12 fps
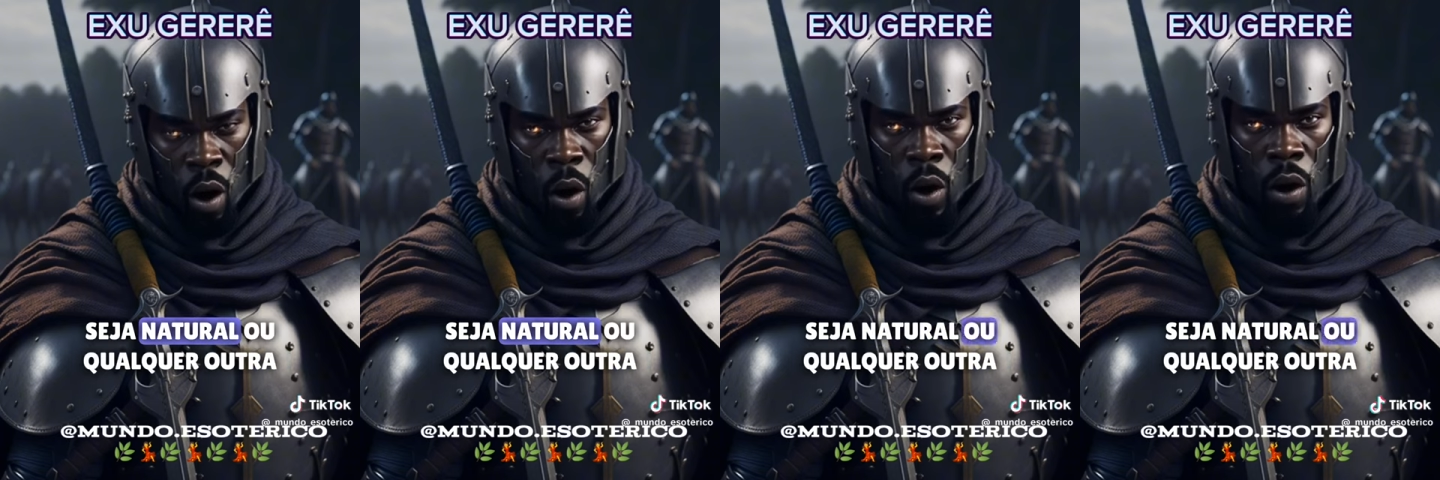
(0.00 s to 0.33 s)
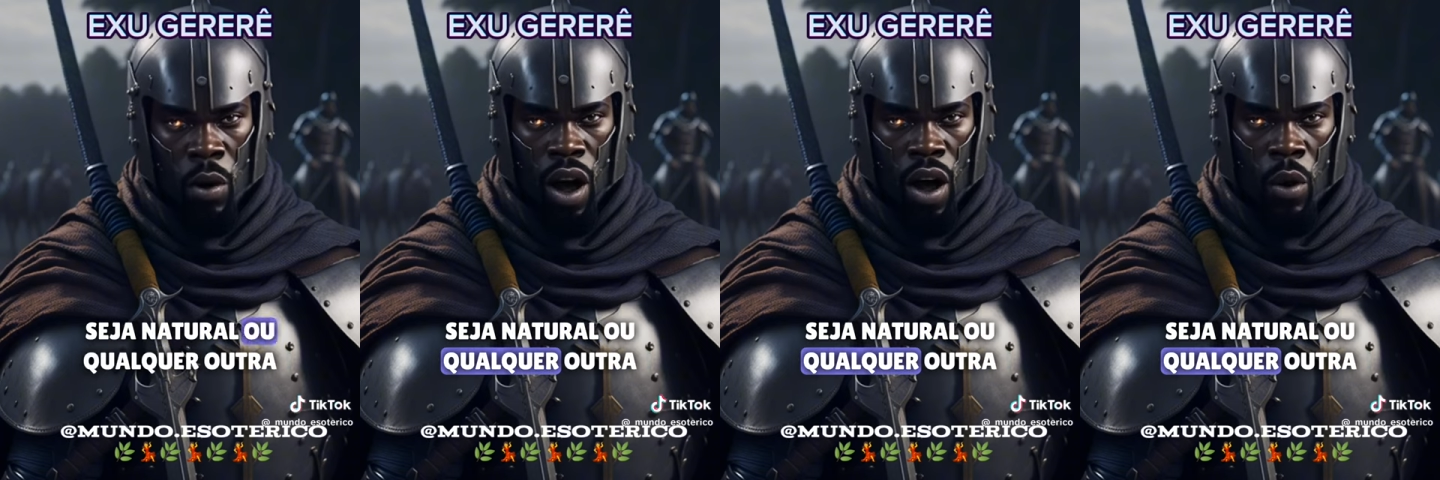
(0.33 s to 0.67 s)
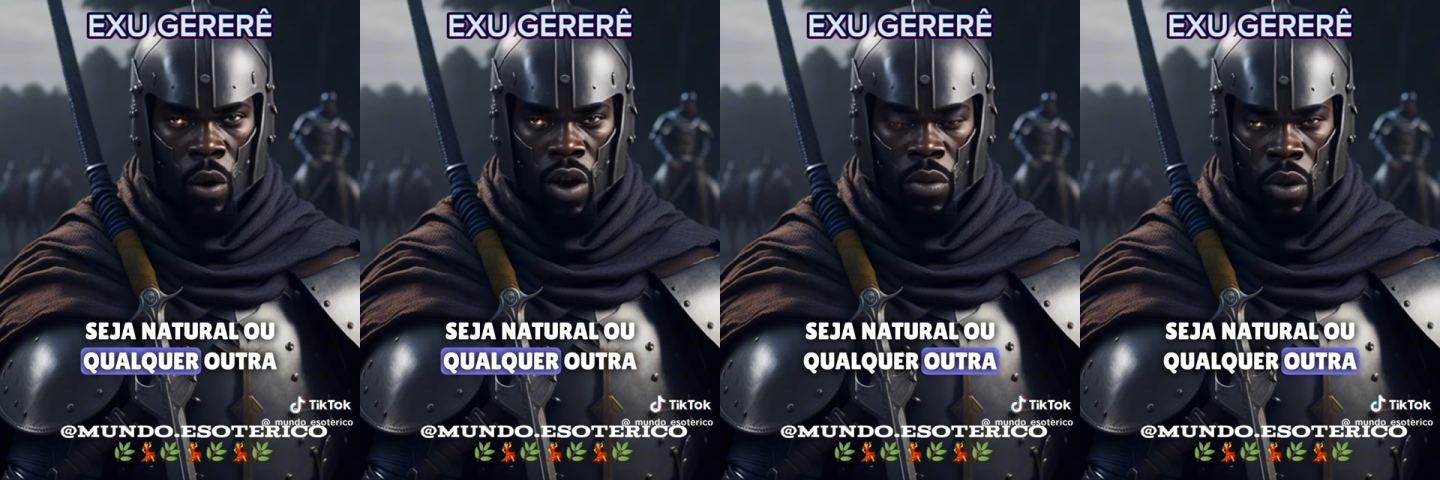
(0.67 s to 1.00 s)
ou
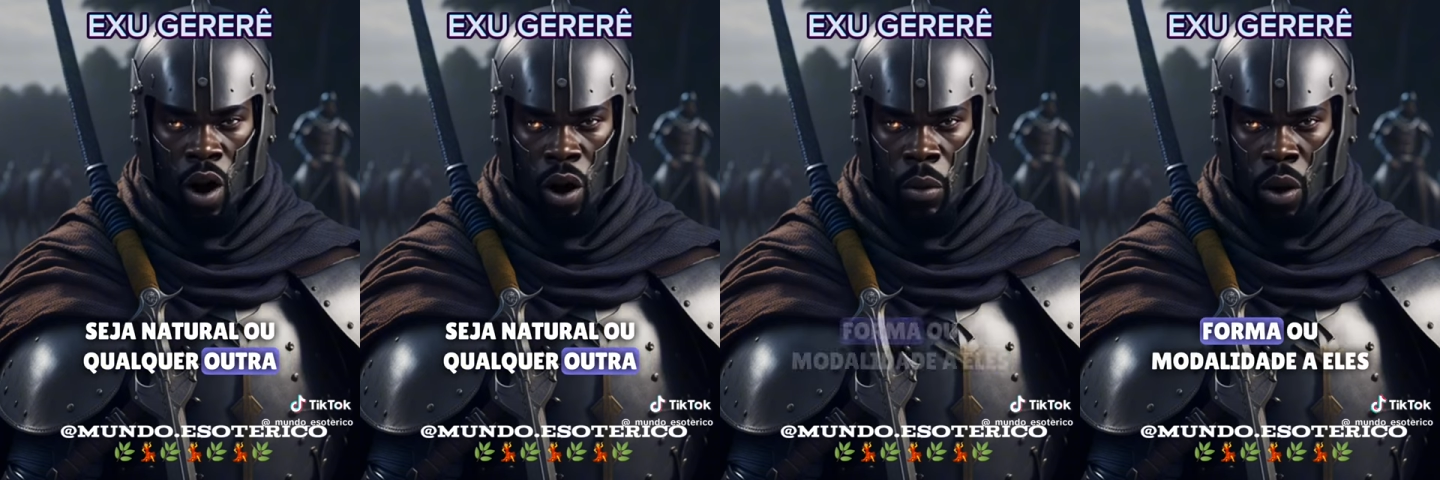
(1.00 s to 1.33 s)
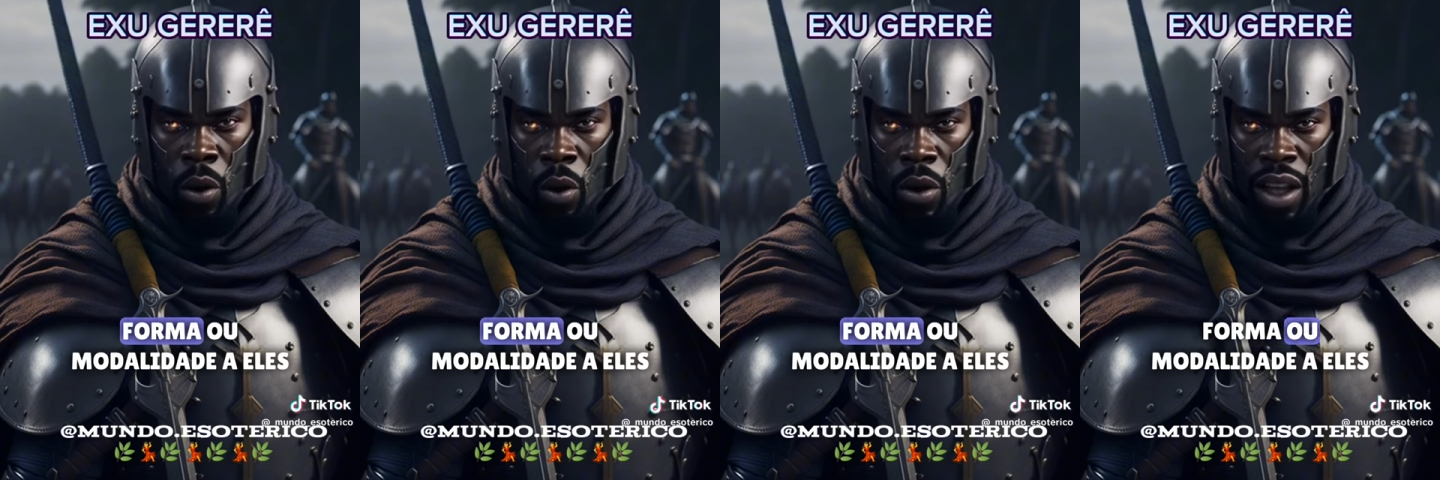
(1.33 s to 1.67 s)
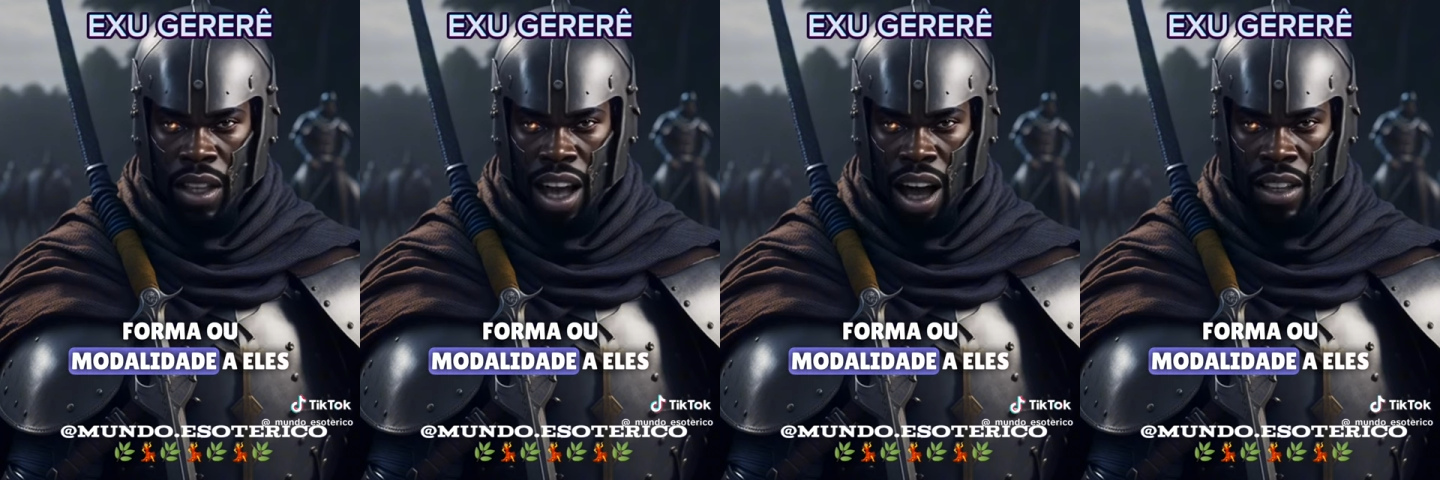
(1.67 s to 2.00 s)
qualquer outra forma ou
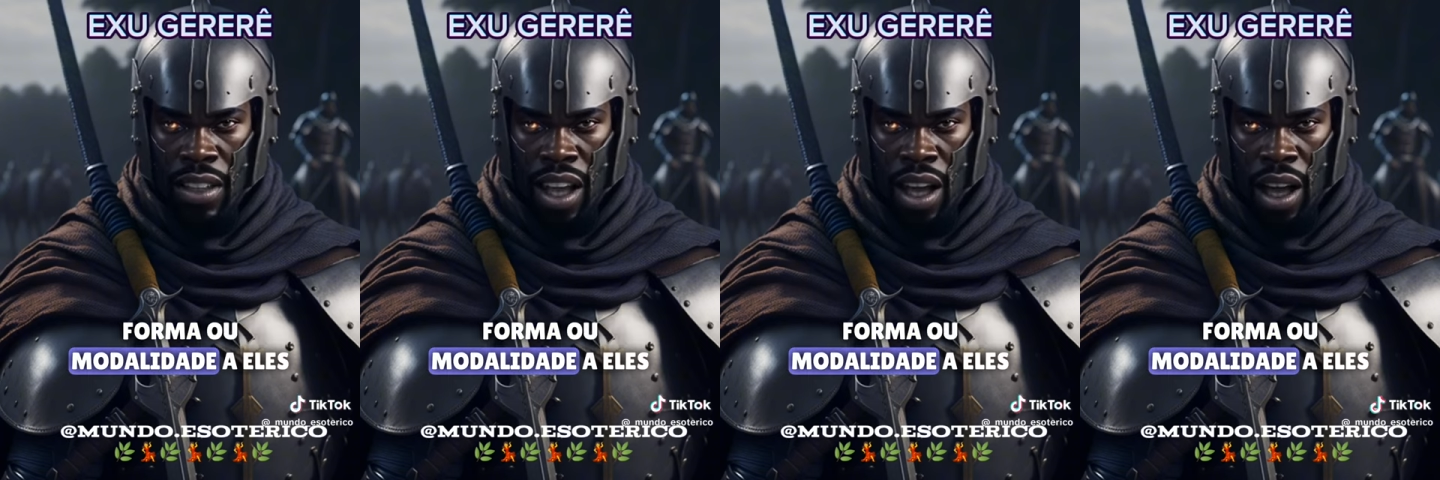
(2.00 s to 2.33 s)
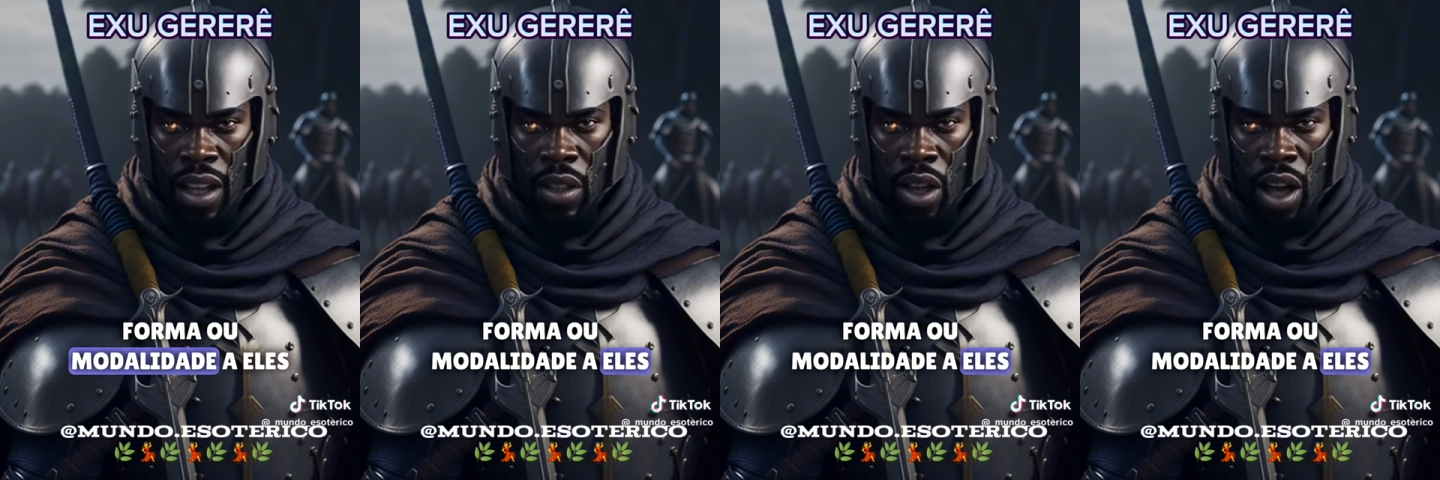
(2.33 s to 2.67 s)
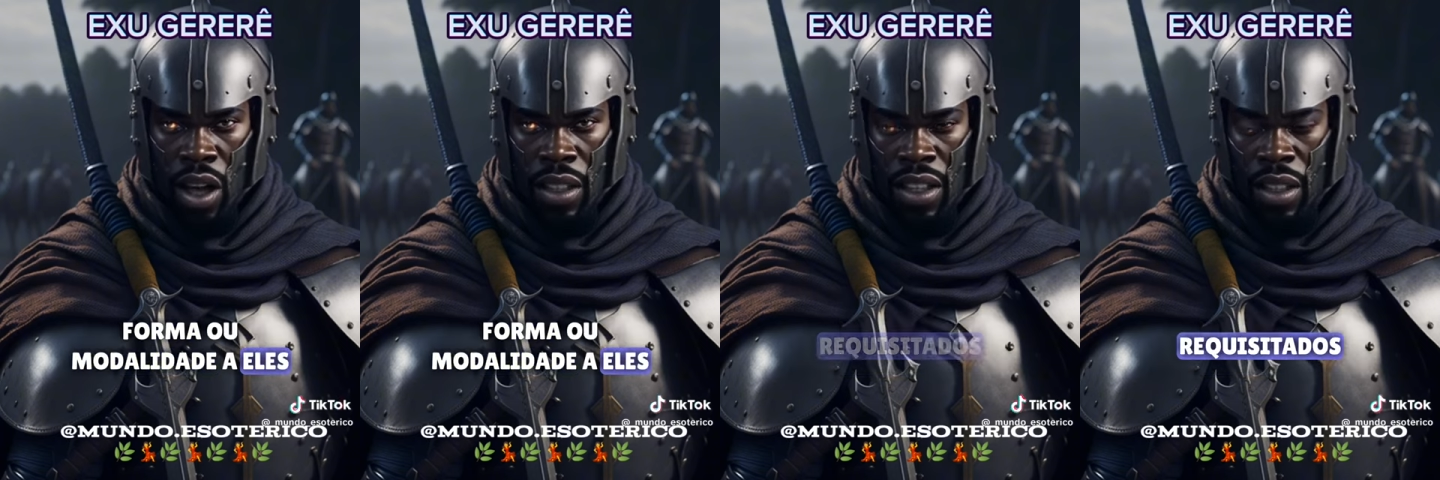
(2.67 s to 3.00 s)
modalidade a eles
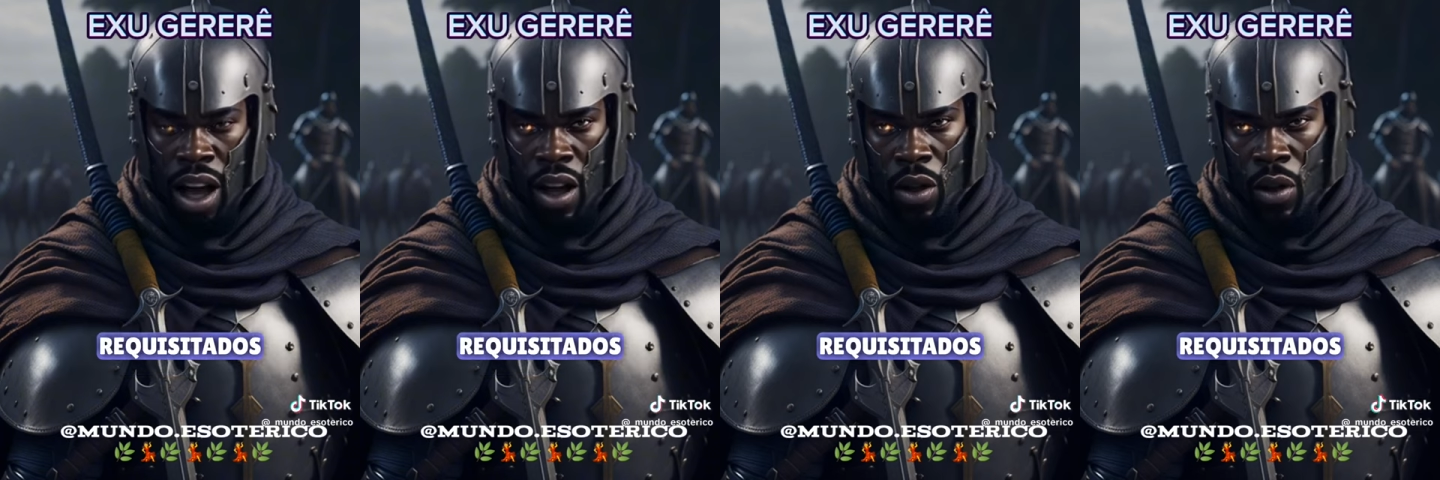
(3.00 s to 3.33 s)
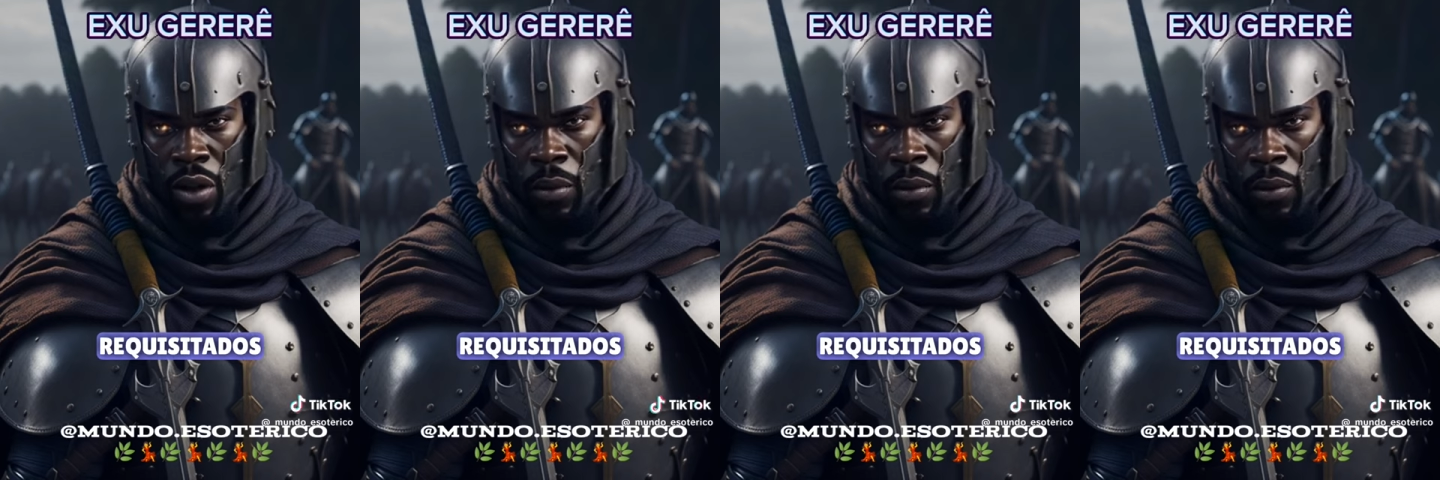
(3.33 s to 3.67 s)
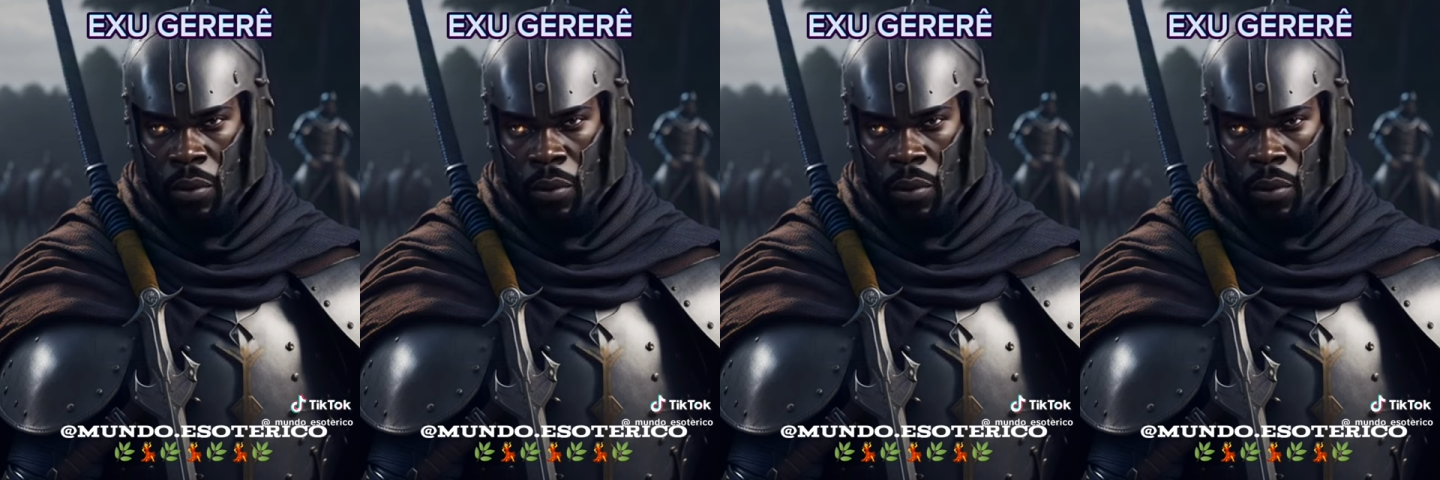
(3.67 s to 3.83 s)
requisitados.